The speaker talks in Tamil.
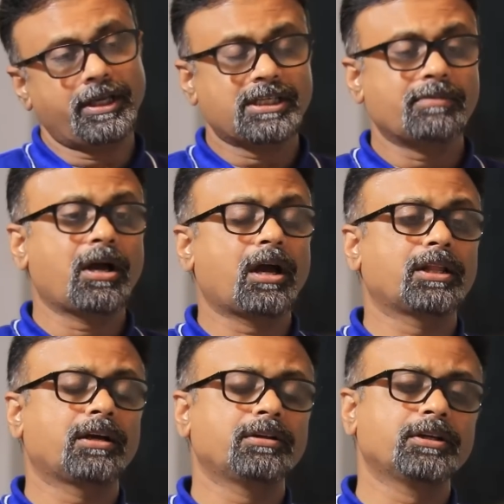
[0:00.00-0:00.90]
நிச்சயமாக
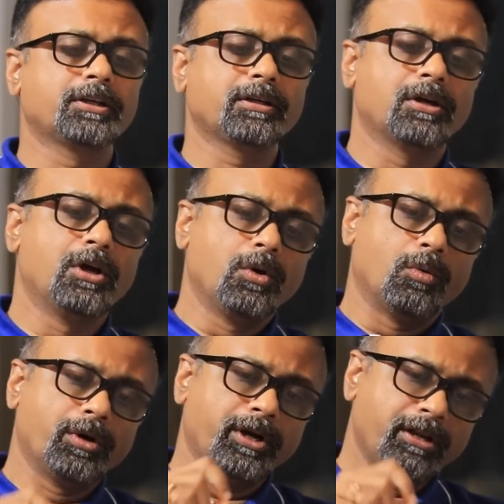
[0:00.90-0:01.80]
அதாவது
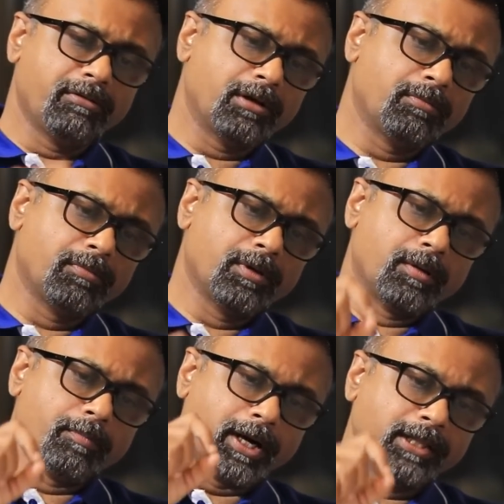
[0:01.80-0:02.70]
ஒரு நிறுவனம்
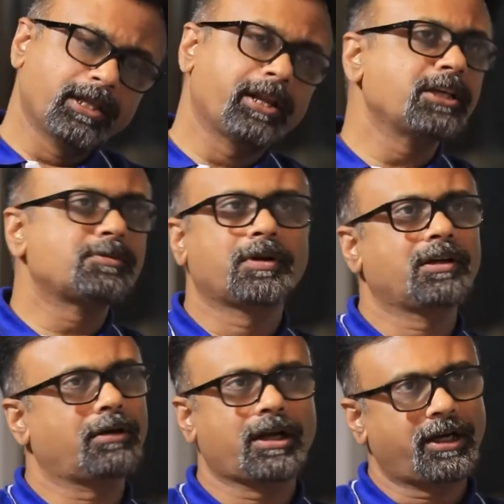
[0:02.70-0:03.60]
பணத்தை ரைஸ் பண்ண
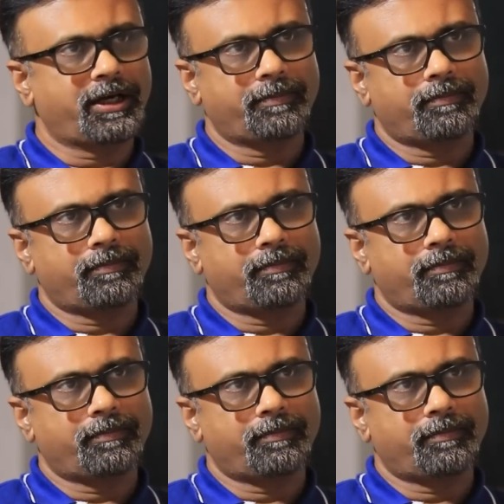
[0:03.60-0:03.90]
வராங்க